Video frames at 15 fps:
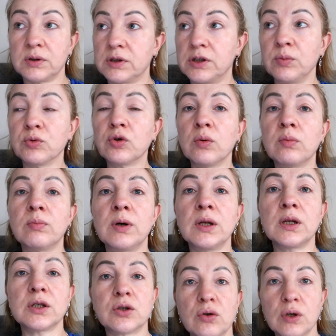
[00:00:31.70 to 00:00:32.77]
симптомы были
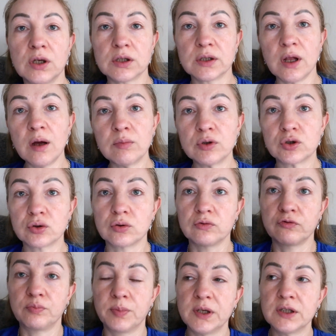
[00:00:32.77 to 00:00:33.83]
настолько слабы, что,
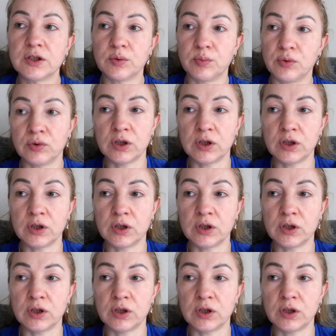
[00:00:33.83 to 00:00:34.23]
в принципе,